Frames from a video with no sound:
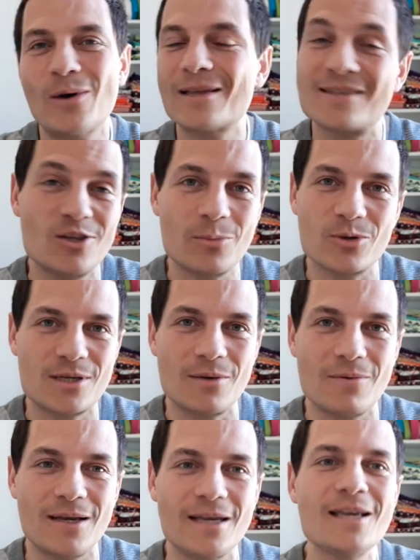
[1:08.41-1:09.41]
ha sido
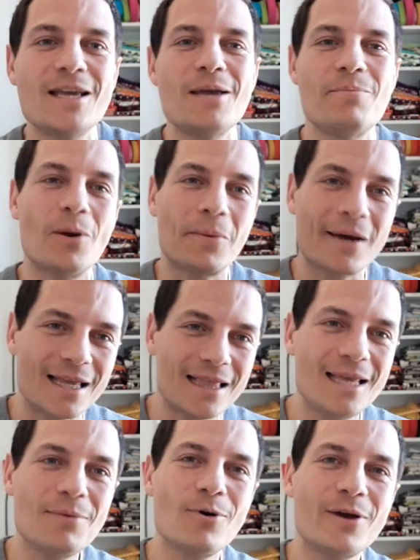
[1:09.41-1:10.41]
posible. Mi
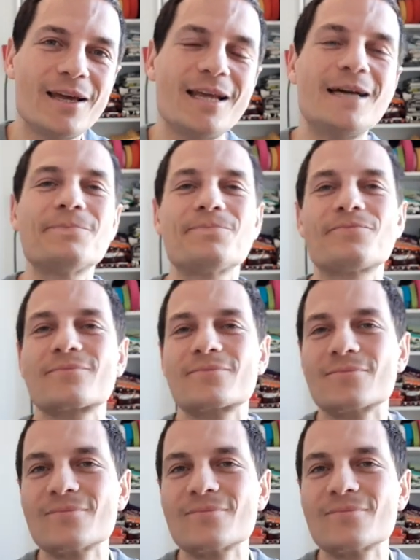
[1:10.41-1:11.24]
objetivo era